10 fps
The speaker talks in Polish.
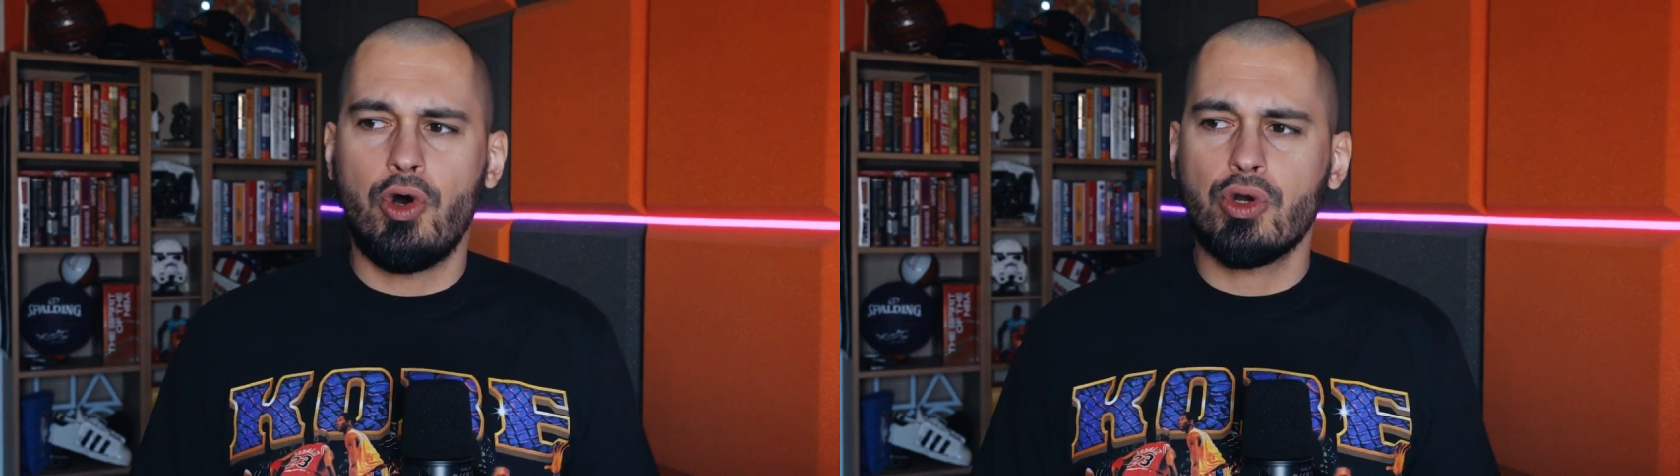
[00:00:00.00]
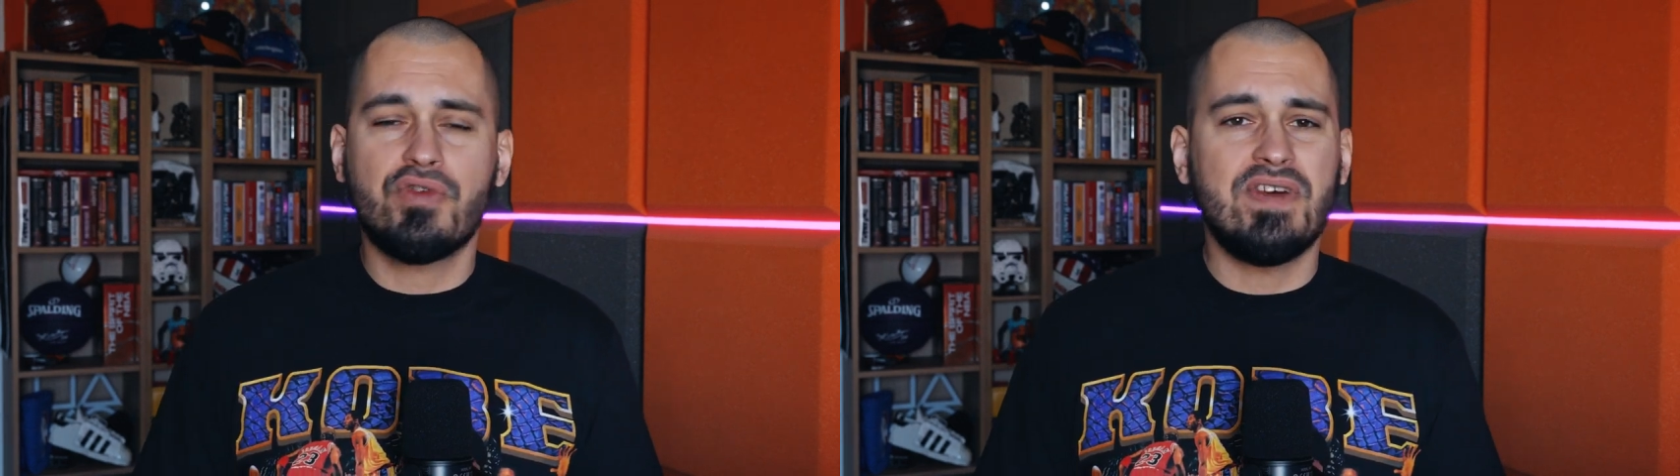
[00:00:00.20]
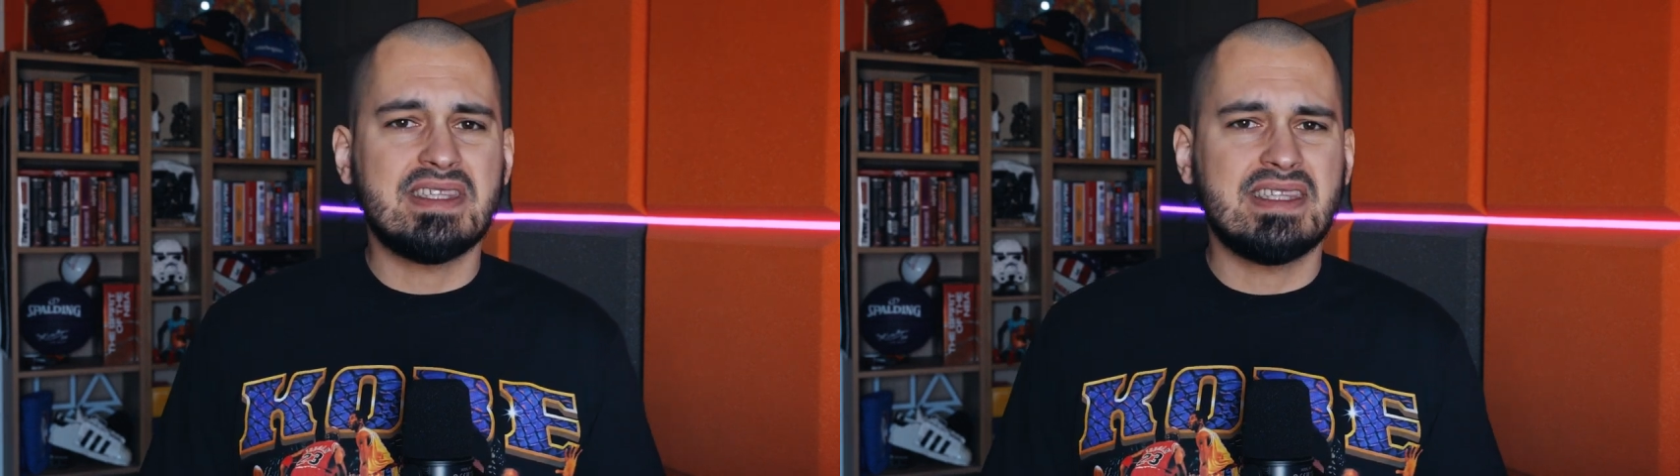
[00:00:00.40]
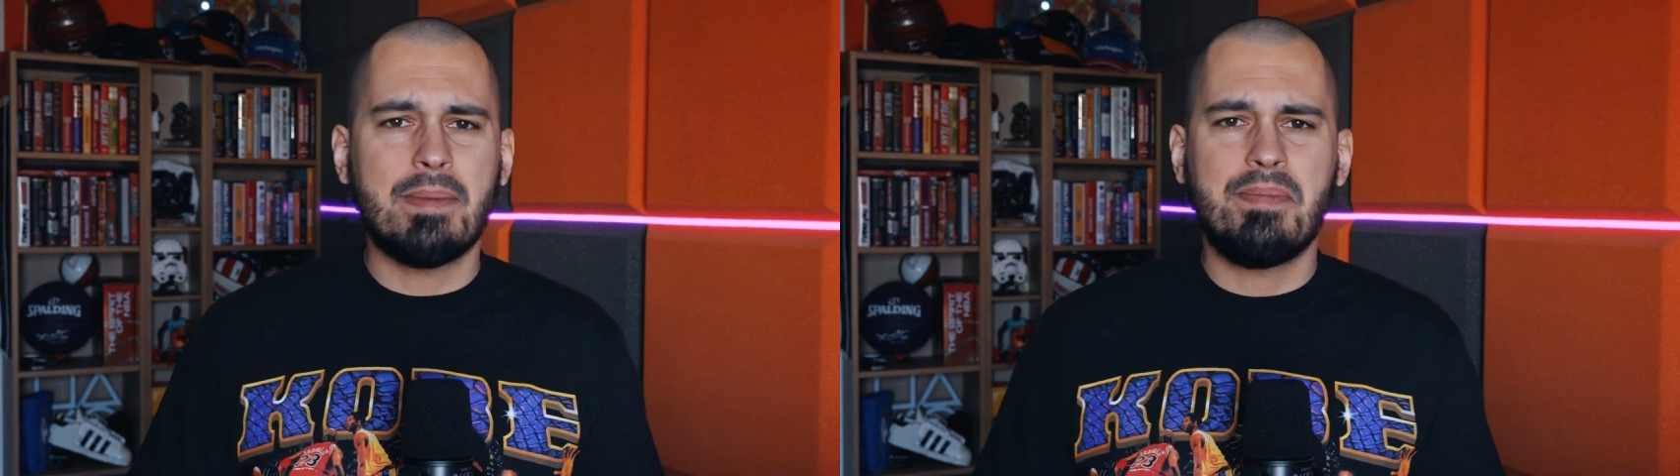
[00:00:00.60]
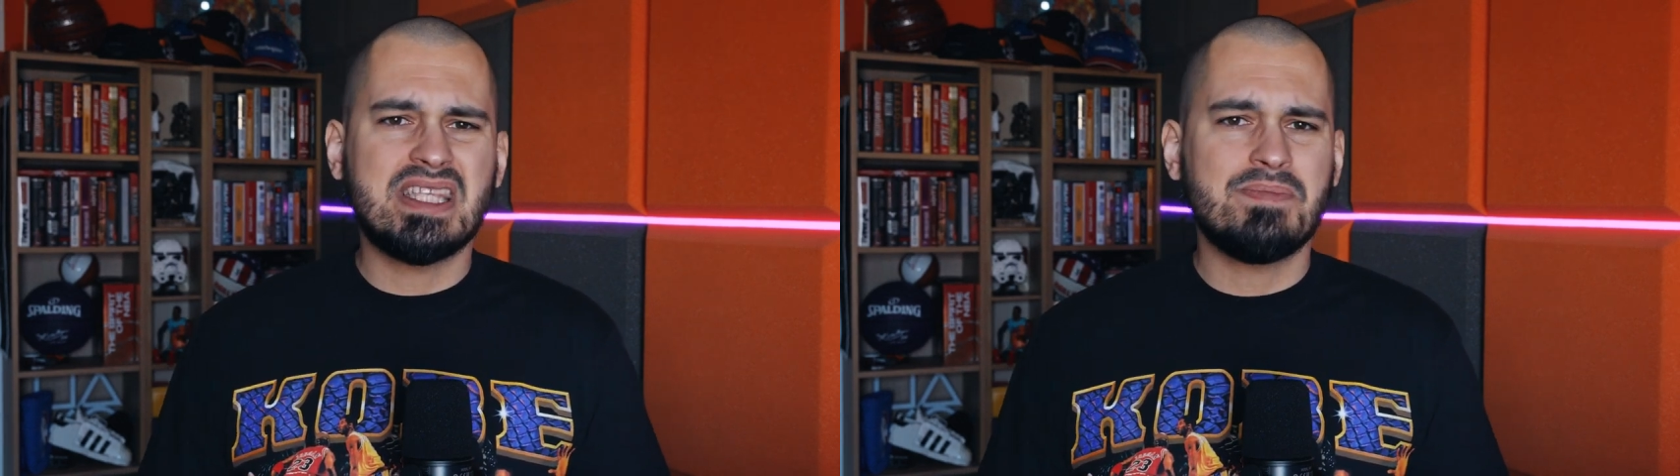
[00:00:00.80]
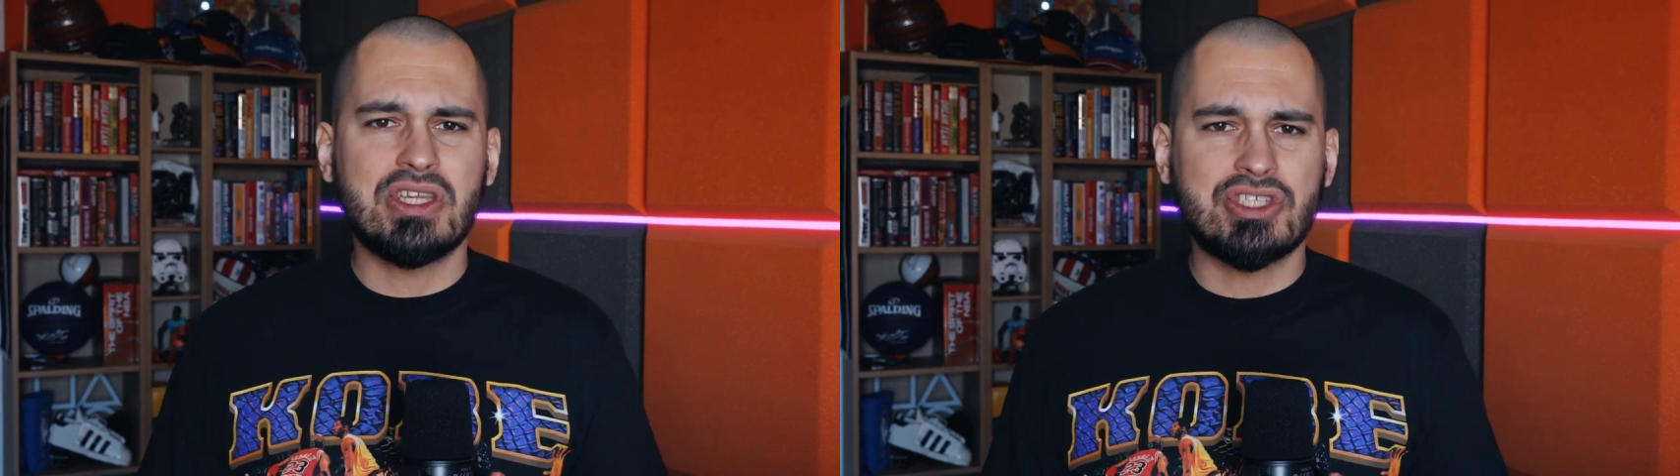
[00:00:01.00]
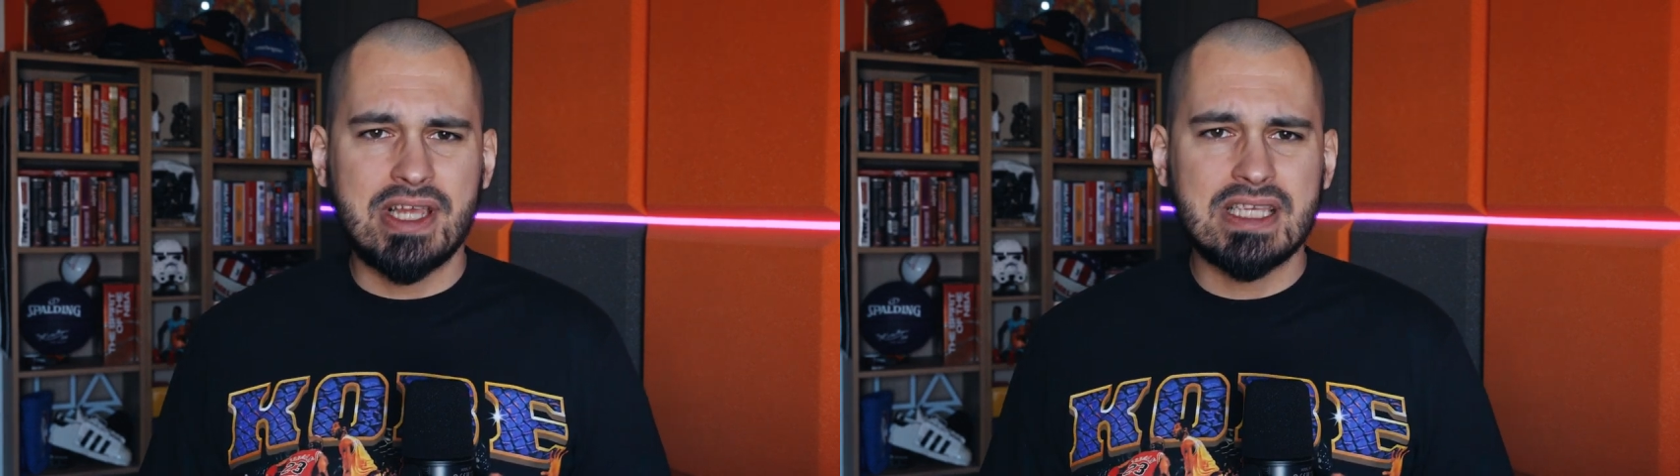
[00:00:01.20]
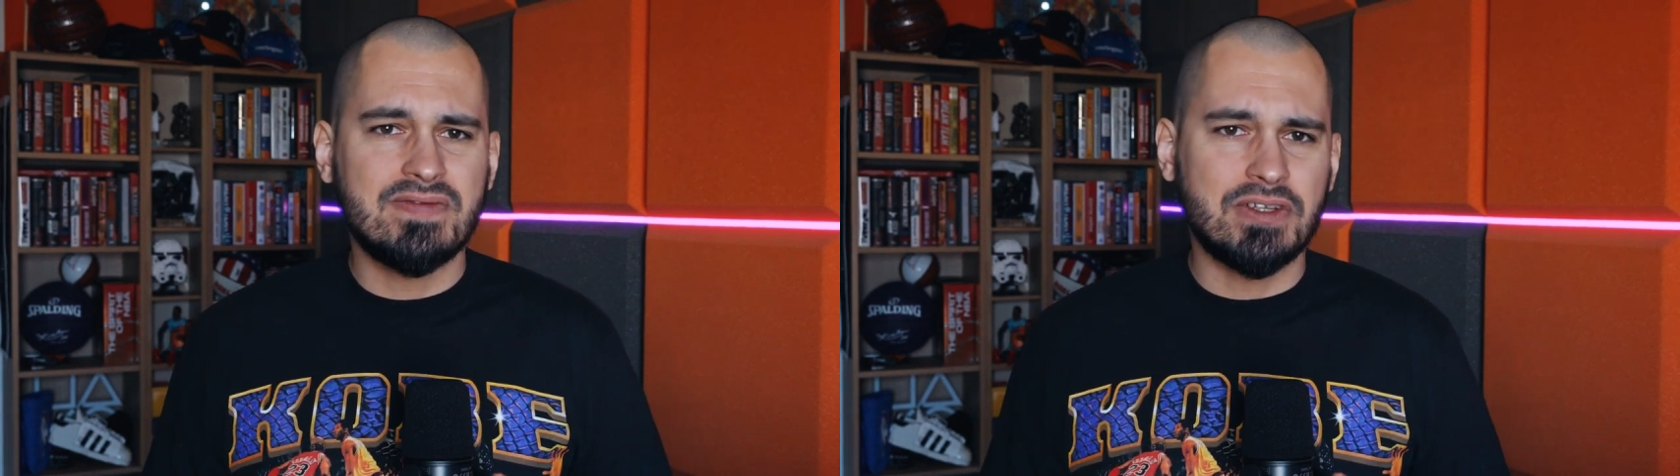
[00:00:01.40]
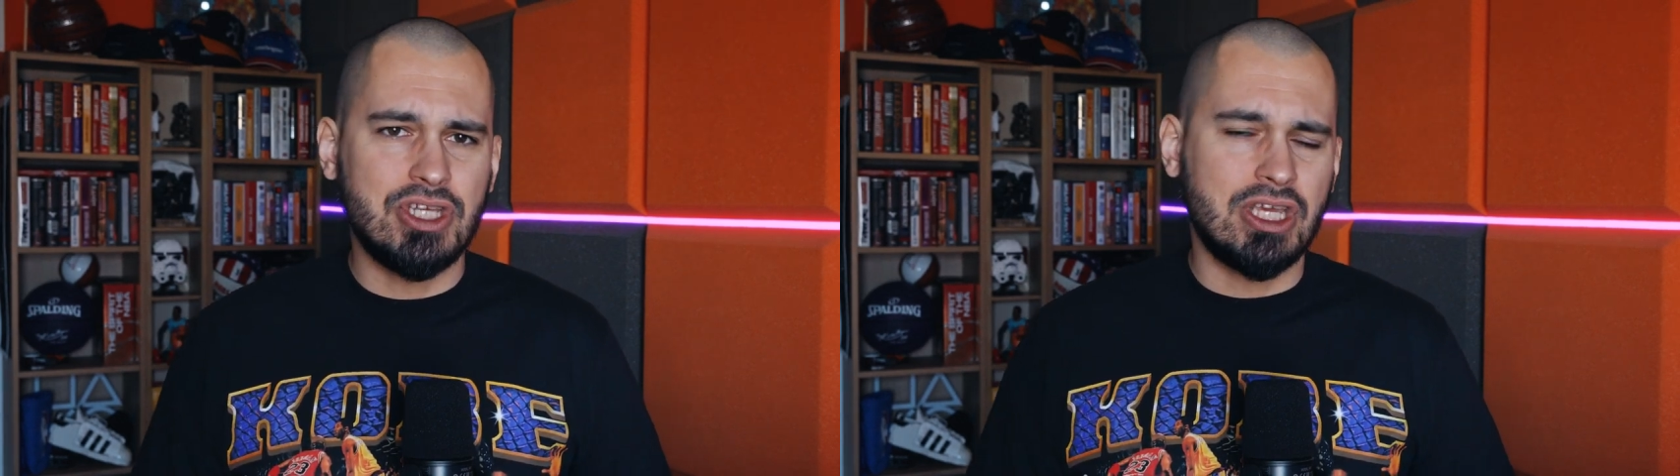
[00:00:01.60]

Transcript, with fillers: o kwestię bezpieczeństwa